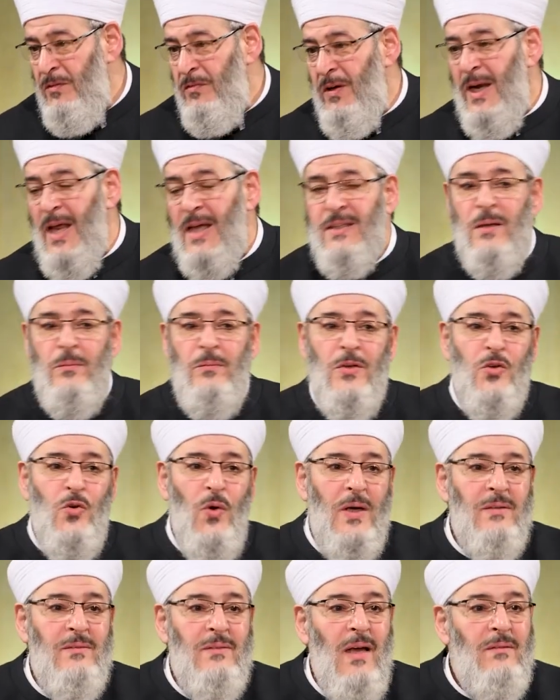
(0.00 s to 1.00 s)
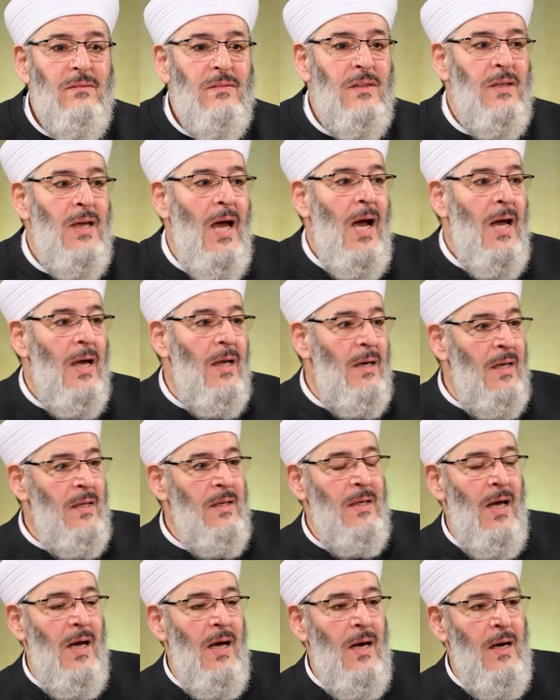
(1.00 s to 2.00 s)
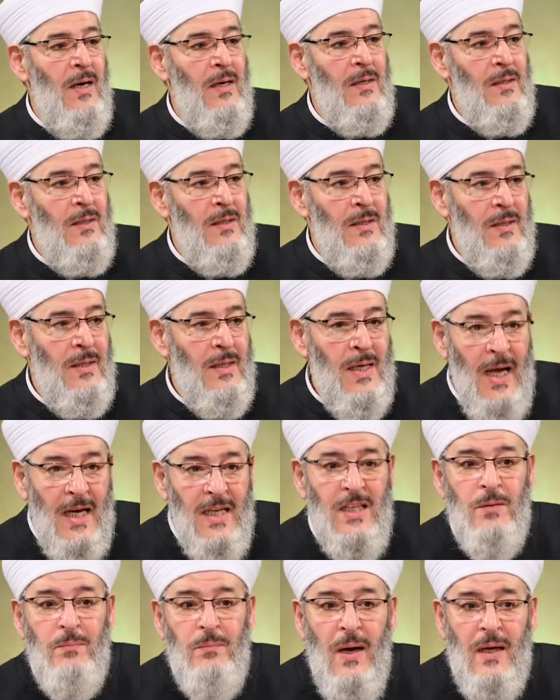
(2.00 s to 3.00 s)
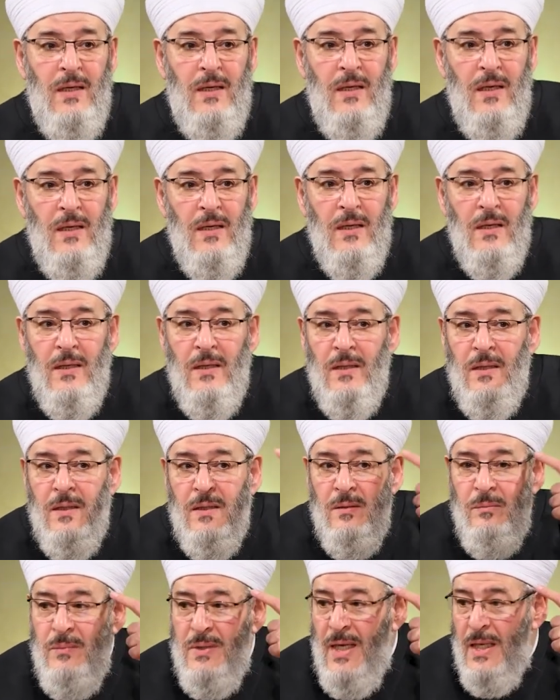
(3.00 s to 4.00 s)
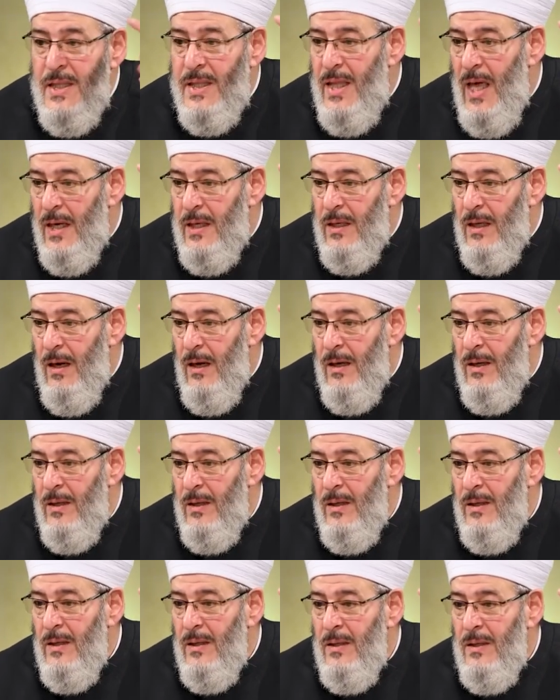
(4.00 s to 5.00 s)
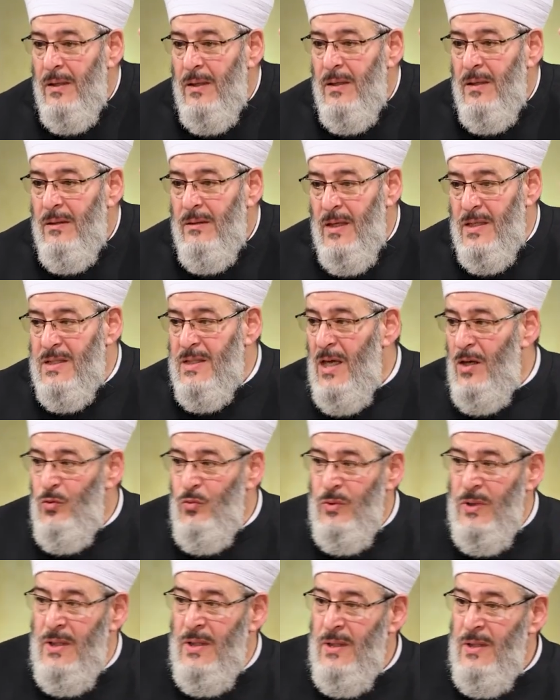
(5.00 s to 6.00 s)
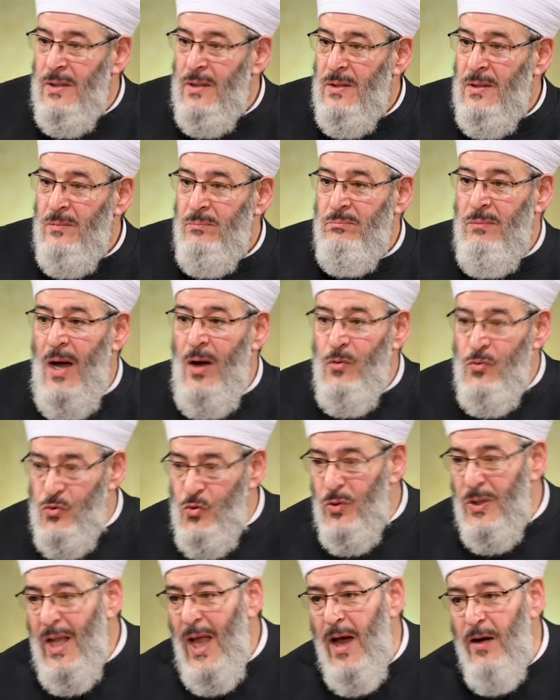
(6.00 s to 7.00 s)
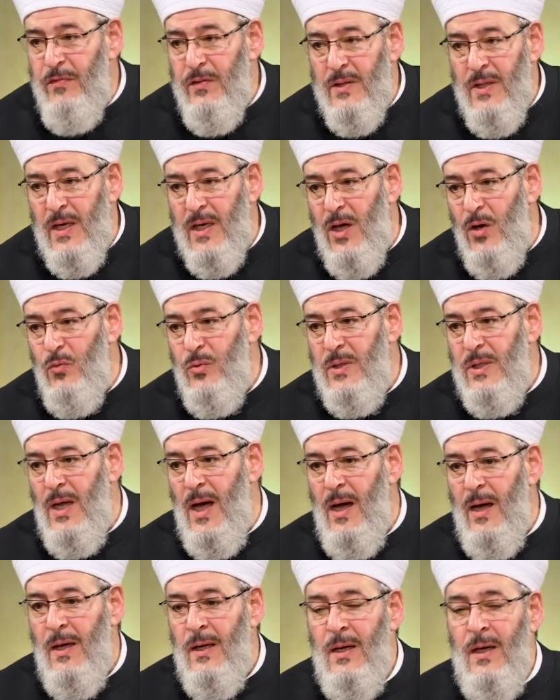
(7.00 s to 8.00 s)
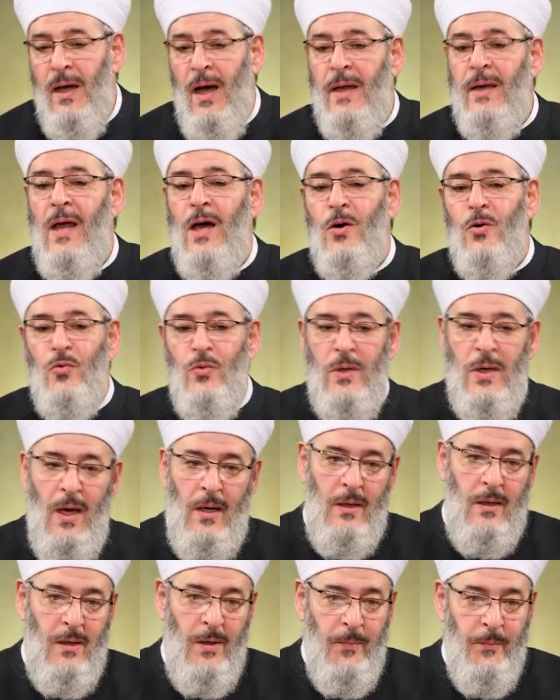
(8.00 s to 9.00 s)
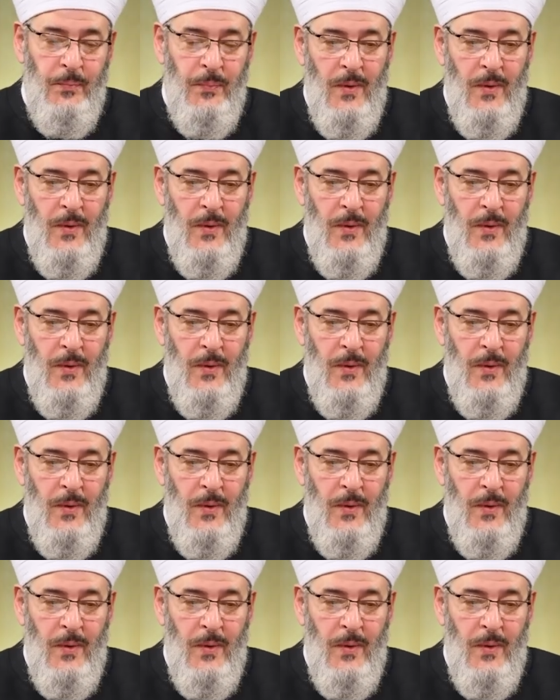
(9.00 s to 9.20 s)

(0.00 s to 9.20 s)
فلا تملك أن تأتي عليها غيبا من الذاكرة تسألني مع وجود الحافظة القوية أنا أقول لك